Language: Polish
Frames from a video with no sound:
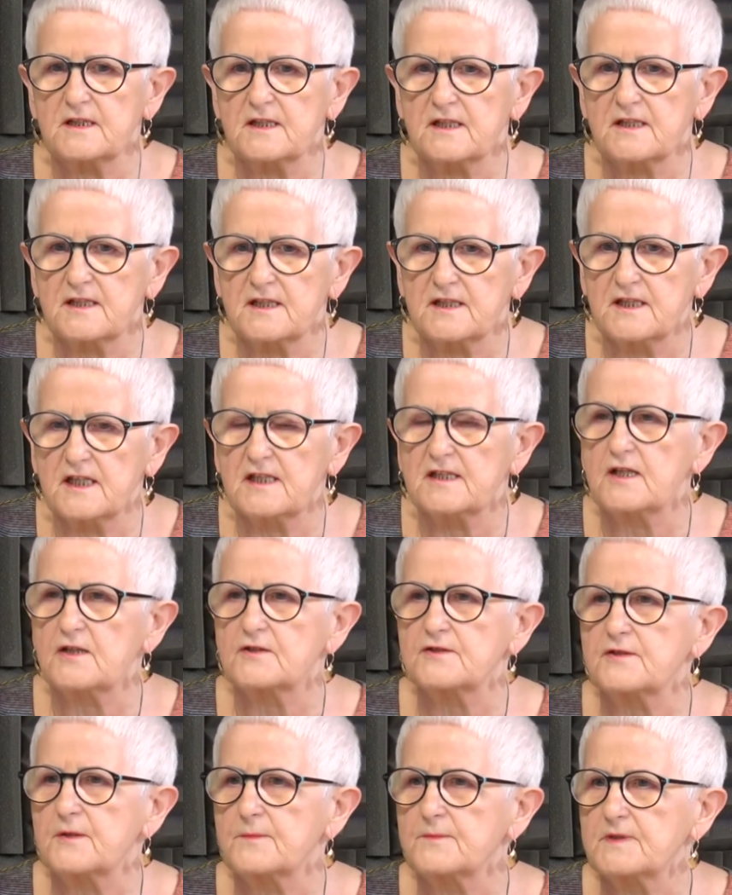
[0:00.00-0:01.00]
e, higienę
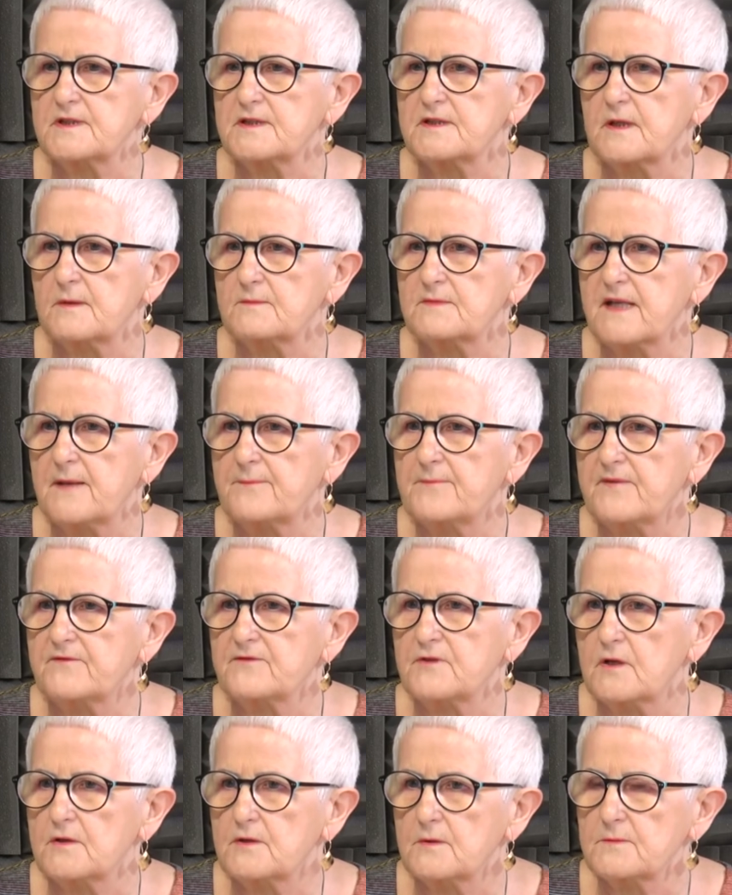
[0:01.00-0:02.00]
osobistą
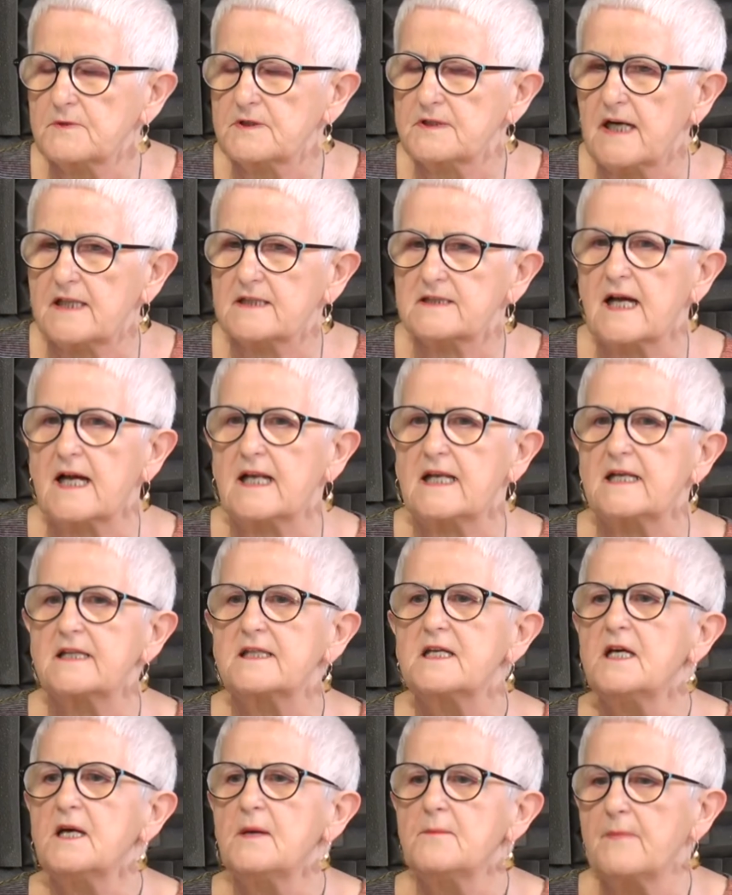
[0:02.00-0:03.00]
zapewnioną i tak dalej.